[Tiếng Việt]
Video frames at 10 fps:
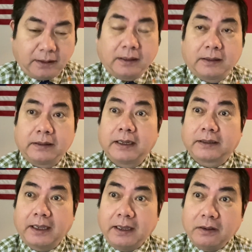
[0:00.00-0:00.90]
Địa
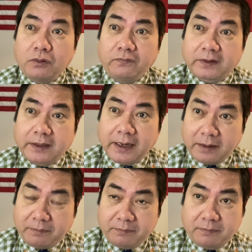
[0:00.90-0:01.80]
thế của Việt
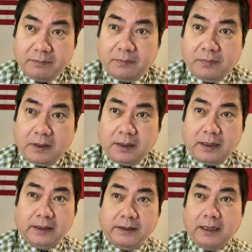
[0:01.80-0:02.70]
Nam
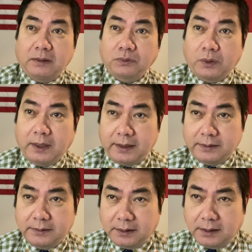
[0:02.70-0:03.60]
là giao thoa
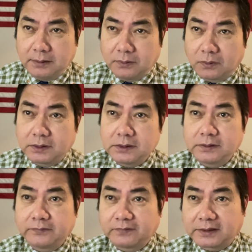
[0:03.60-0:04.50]
giữa Ấn Độ
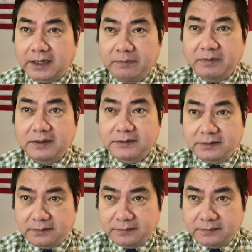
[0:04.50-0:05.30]
Dương và Thái Bình Dương.